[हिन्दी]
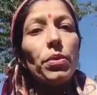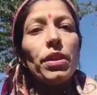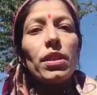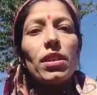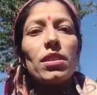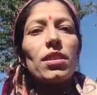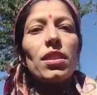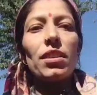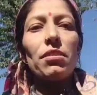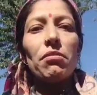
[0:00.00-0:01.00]
पूरी तरह से
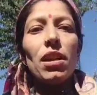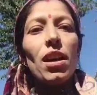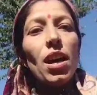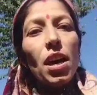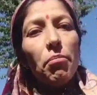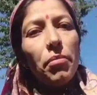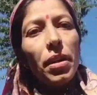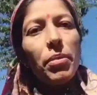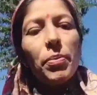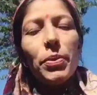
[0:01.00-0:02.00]
ठीक नहीं हुआ है
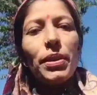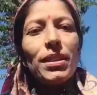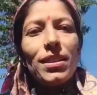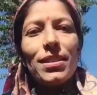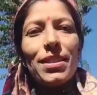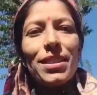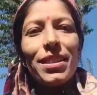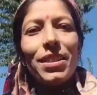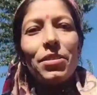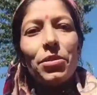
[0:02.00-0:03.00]
मैं भी पूरी तरह से
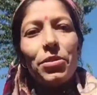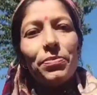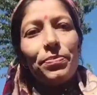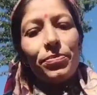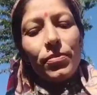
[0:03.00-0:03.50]
ठीक नहीं हुई हूँ